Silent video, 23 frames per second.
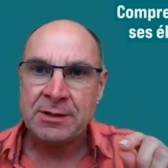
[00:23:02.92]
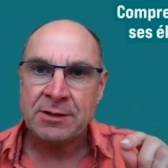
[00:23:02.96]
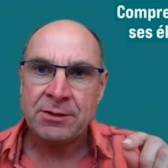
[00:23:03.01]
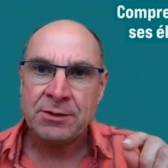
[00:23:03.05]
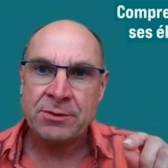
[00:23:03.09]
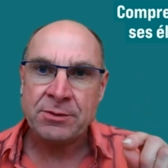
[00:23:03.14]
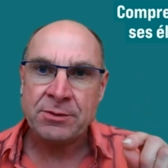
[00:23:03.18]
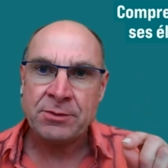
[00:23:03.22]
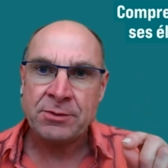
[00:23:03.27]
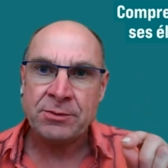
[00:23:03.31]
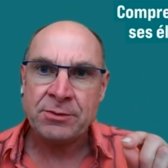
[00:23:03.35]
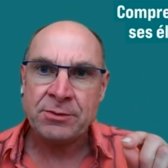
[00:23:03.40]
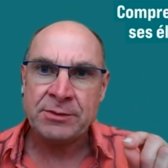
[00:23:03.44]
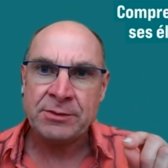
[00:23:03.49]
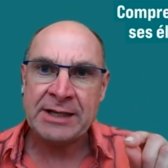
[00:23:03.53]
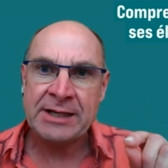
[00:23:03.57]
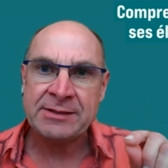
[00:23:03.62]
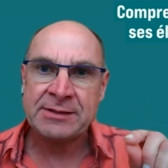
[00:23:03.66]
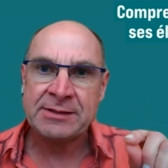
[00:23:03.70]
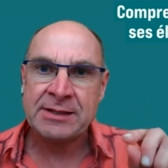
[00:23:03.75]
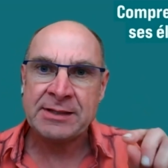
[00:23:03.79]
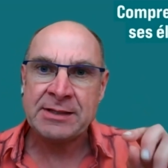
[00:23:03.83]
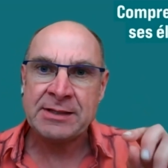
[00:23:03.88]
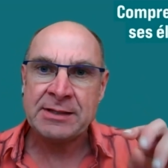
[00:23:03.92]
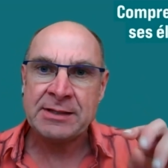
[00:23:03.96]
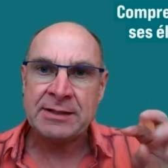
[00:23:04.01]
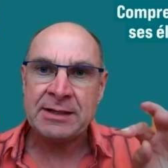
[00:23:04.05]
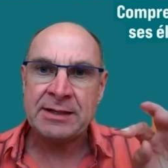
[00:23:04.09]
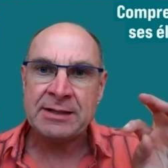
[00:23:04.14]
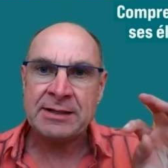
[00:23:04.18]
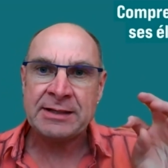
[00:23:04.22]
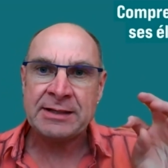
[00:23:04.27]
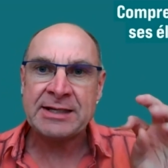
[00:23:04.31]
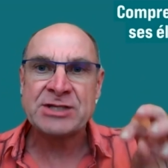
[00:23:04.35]
euh,
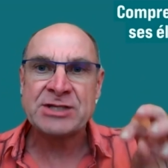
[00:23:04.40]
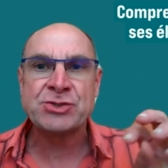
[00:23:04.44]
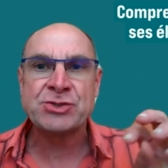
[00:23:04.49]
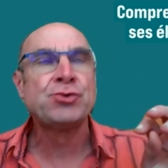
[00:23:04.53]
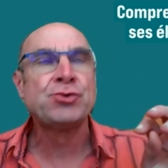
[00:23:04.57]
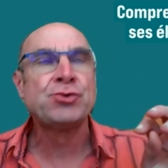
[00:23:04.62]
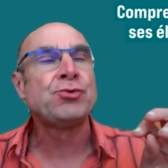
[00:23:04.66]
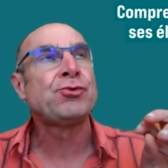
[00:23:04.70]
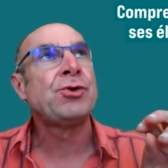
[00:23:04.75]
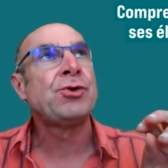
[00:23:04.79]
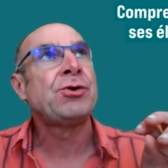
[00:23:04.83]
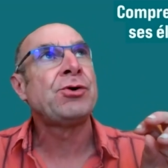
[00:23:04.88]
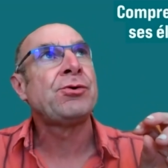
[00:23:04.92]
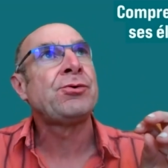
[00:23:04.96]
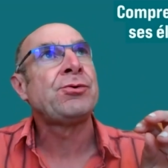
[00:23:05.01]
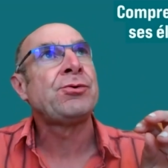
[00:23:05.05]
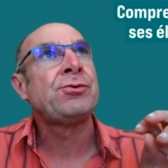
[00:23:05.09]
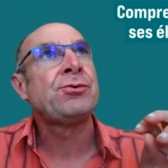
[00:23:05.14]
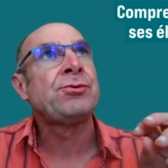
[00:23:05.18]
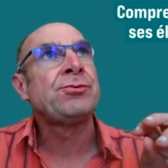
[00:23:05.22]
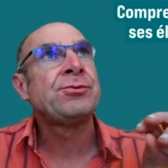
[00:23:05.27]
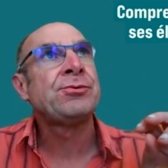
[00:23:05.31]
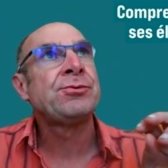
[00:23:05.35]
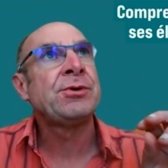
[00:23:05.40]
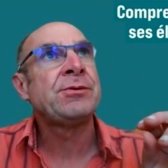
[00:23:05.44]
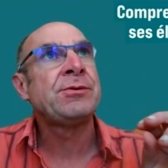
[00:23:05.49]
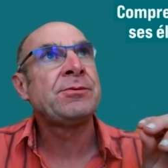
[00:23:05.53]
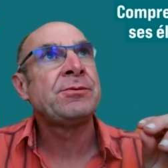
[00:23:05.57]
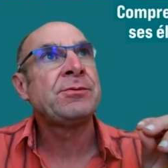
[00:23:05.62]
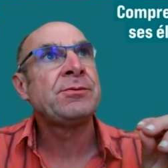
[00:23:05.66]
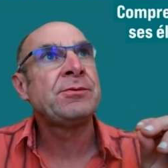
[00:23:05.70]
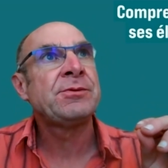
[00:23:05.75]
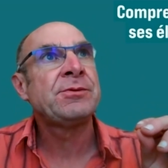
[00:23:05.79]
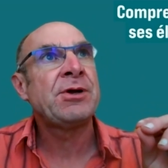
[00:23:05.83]
la, question
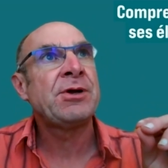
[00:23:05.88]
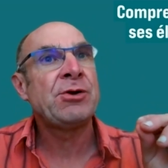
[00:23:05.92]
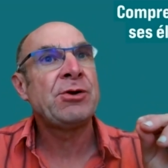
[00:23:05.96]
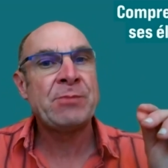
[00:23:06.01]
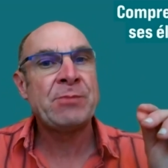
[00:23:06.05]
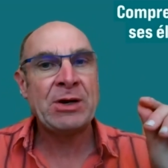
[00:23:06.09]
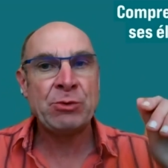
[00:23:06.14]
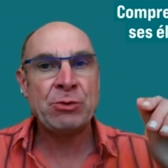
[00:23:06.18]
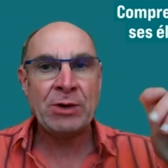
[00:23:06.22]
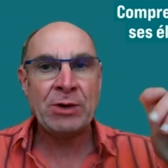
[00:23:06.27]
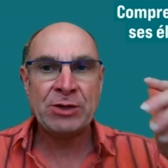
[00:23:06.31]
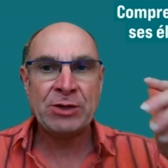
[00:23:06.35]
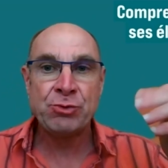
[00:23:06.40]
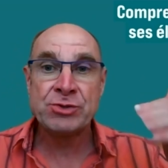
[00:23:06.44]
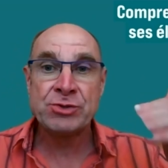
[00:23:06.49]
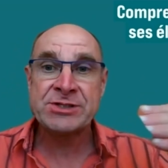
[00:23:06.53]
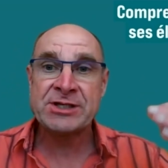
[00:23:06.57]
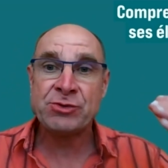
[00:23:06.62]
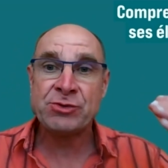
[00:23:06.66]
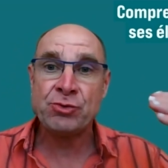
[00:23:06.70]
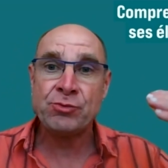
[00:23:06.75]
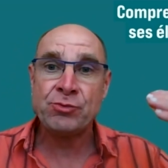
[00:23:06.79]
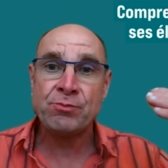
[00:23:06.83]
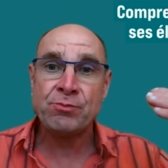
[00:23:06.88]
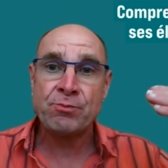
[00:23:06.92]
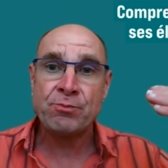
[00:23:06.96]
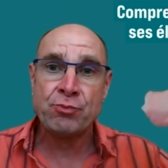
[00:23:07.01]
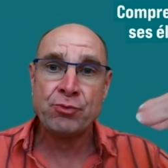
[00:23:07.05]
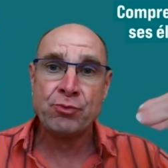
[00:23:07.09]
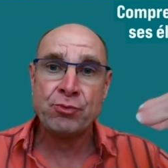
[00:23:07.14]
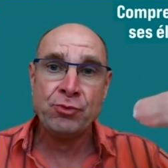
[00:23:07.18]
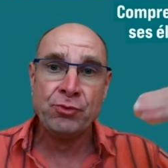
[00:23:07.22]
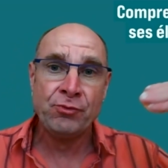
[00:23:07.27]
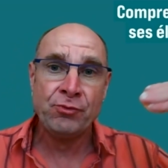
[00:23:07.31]
dans, le Palo Alto, c'est de ne
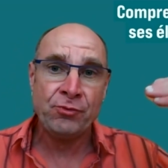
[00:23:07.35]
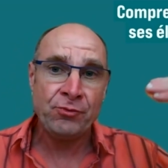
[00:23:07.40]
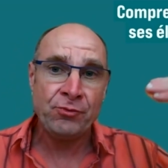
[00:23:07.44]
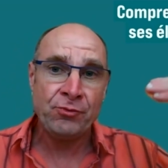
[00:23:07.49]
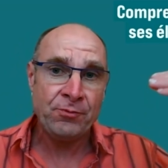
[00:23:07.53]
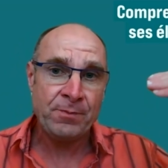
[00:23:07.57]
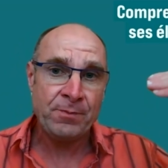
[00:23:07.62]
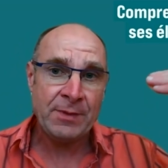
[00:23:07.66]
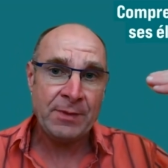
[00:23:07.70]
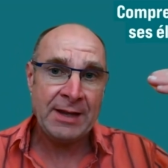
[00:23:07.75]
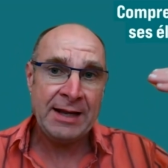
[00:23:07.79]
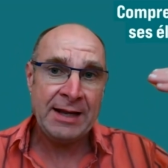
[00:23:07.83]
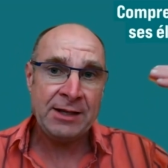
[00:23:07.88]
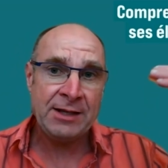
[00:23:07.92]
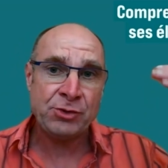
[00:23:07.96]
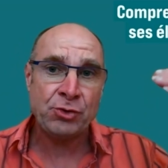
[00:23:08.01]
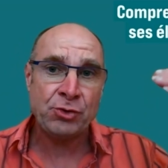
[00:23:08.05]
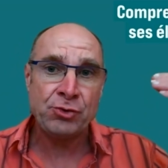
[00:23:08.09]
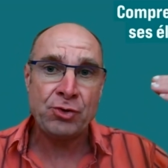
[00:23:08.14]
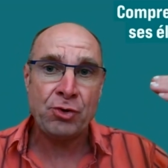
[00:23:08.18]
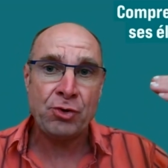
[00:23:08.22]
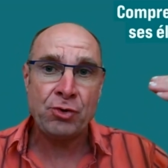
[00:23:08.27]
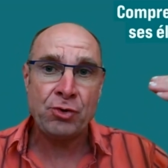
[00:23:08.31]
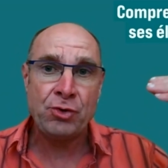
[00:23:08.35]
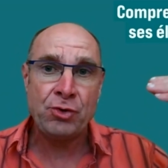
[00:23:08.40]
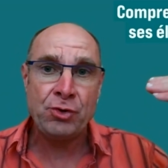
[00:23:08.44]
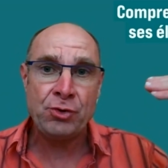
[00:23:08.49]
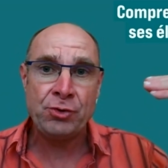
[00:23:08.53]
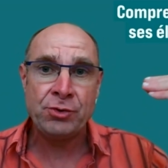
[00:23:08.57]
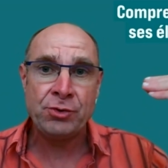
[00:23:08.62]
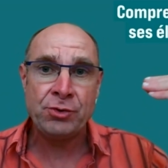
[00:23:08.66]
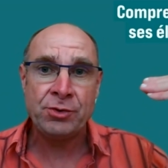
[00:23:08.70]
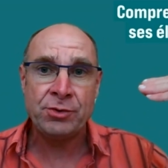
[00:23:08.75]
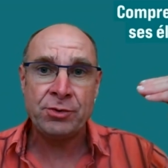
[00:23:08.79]
plus être dans
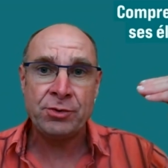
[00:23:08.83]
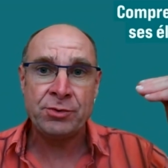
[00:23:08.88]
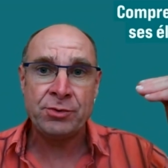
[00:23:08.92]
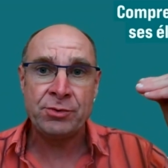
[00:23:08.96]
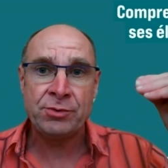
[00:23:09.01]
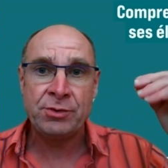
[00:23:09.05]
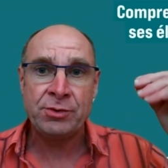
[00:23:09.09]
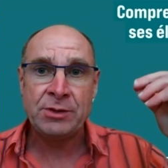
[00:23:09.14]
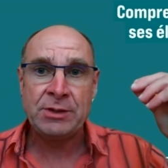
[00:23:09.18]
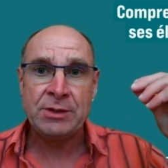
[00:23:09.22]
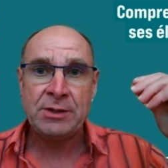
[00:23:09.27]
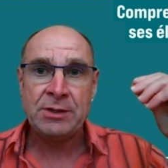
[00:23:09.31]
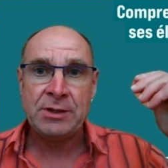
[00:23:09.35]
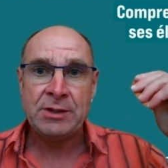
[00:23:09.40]
le euh,